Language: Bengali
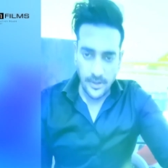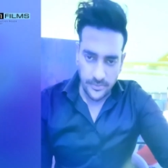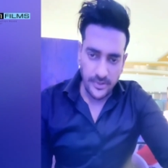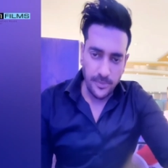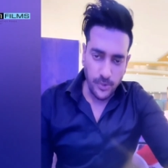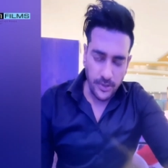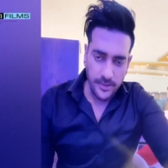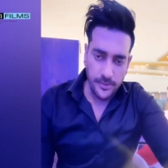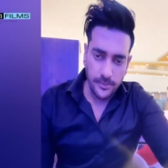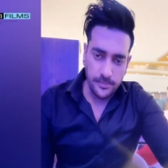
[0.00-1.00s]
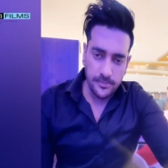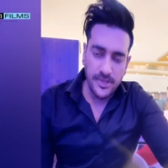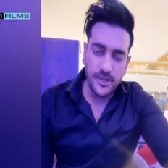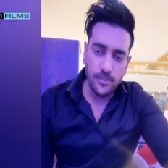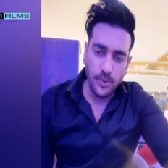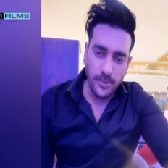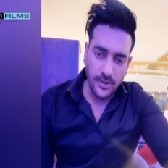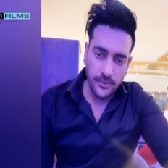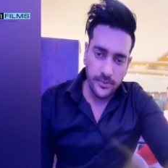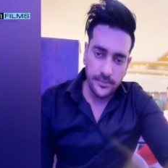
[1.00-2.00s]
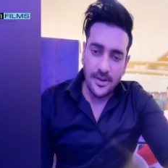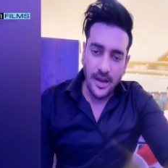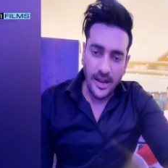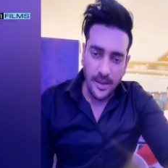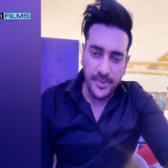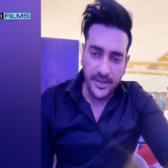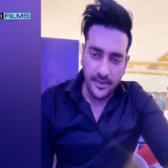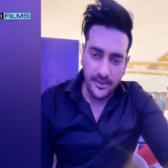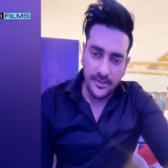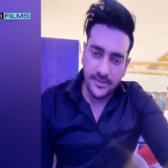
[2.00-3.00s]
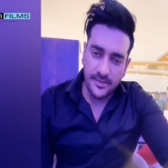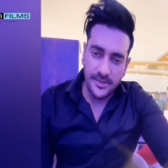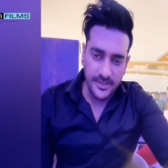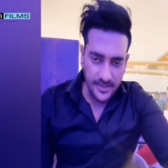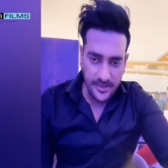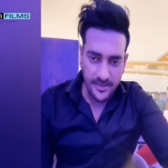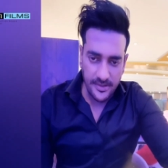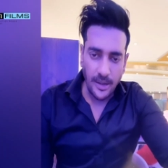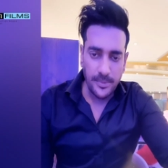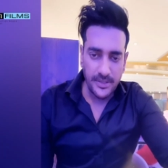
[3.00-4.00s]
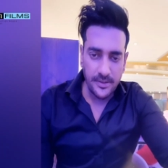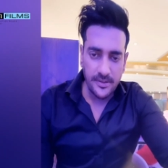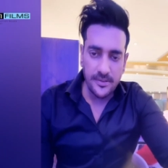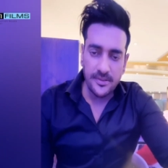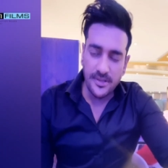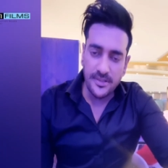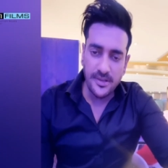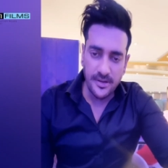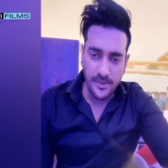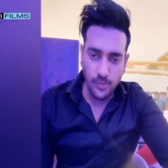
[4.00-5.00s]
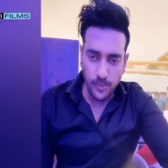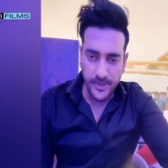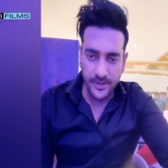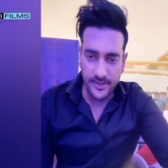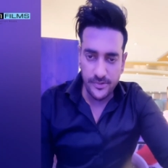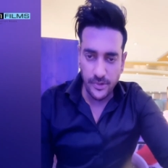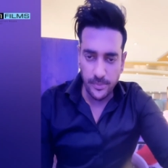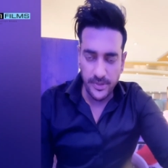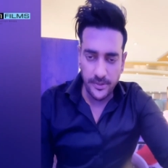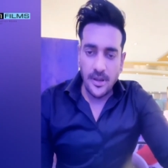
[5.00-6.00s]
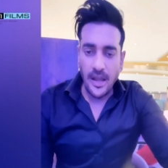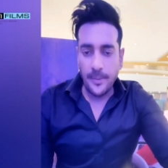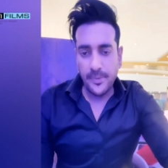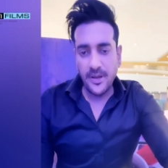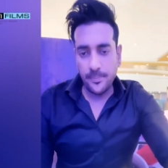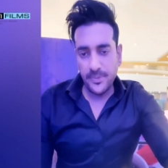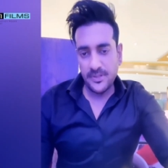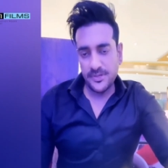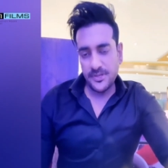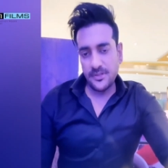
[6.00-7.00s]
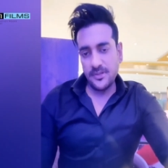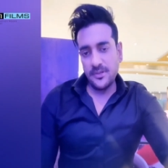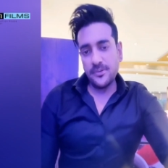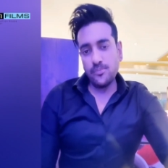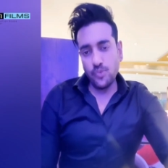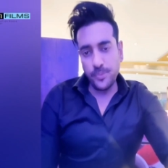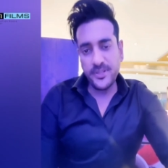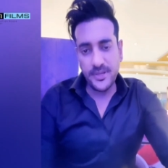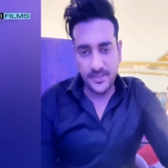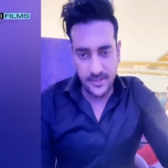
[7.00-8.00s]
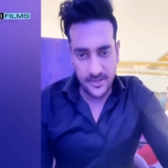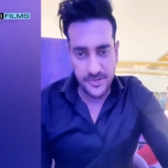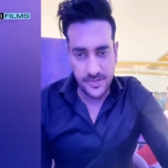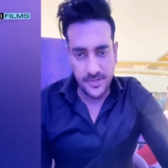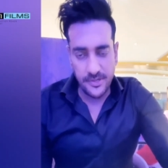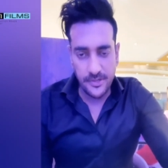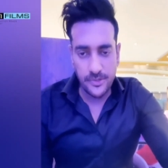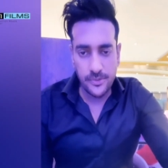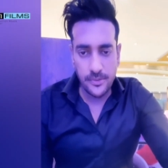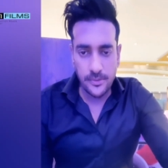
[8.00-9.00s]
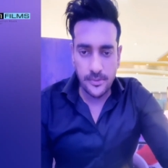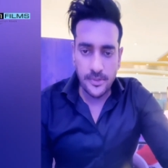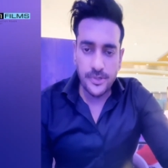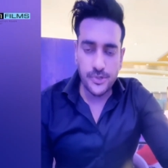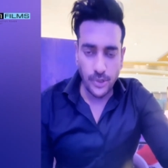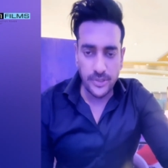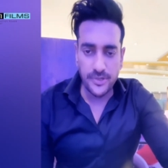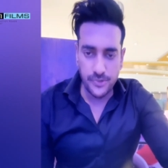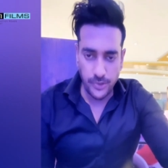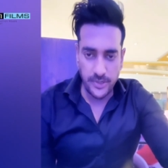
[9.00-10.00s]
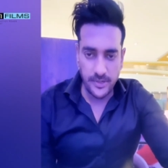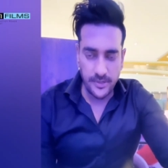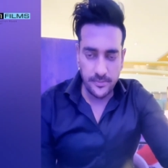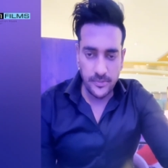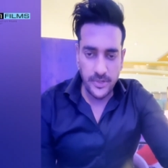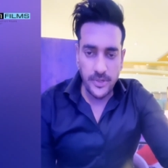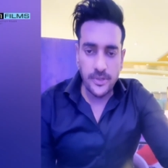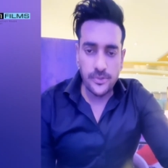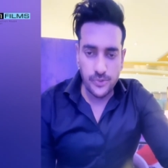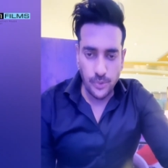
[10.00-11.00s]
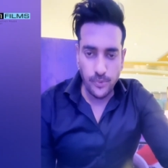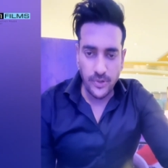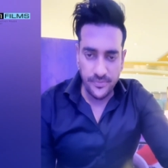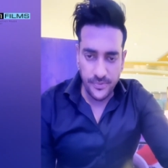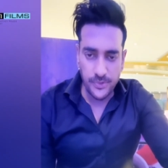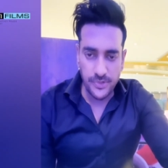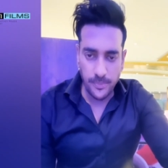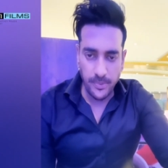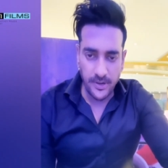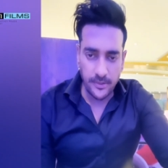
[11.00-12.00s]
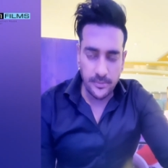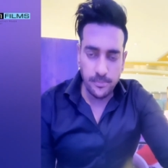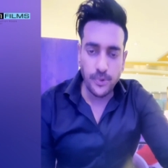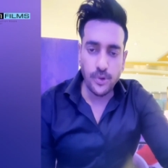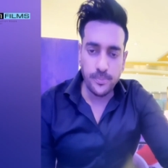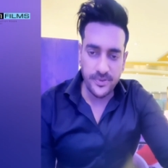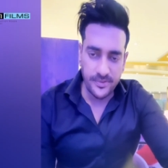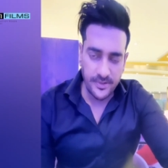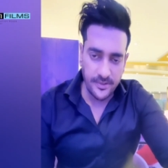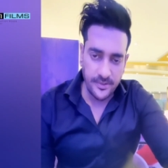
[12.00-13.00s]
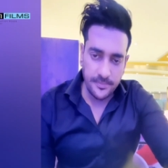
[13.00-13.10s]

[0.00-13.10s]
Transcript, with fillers: আসসালামু আলাইকুম ঈদ আগামীকাল ঈদের আমাদের তিনটা ডে মুভি রিলিজ হবে আমরা আপনাদের সাথে মুভি দেখতে আসছি সন্ধ্যা ছয়টায় যমুনা ফিউচার পার্ক ব্লকবাস্টার